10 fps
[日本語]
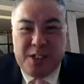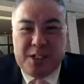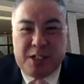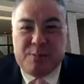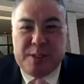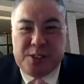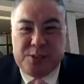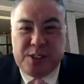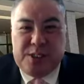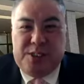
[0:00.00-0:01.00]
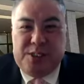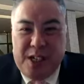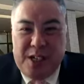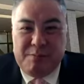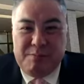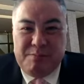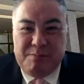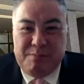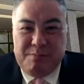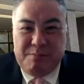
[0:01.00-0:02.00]
落馬事故で死んだ。
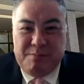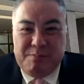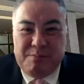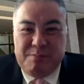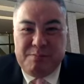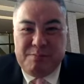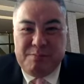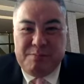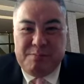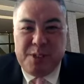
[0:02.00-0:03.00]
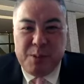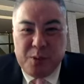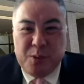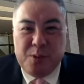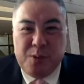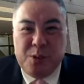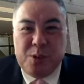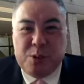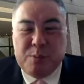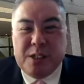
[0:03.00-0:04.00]
うん。でも、
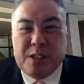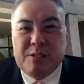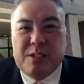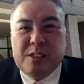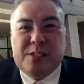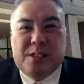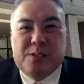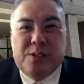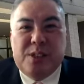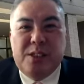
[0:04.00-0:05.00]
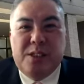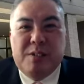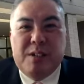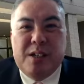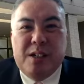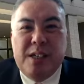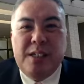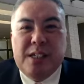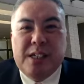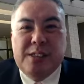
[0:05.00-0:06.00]
頼朝が亡くなった後、源氏は絵
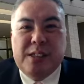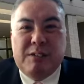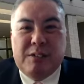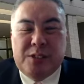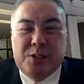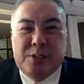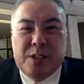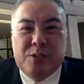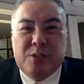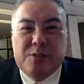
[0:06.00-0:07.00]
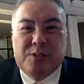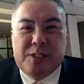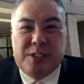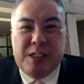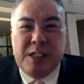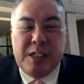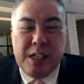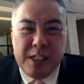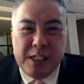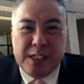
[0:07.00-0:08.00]
に描いたような凋落を、
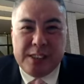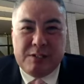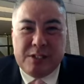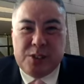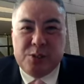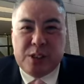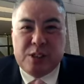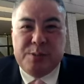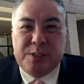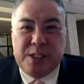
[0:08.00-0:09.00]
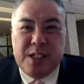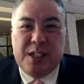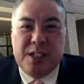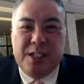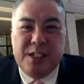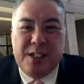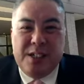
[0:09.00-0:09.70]
絵に描いたような凋落ぶりで、う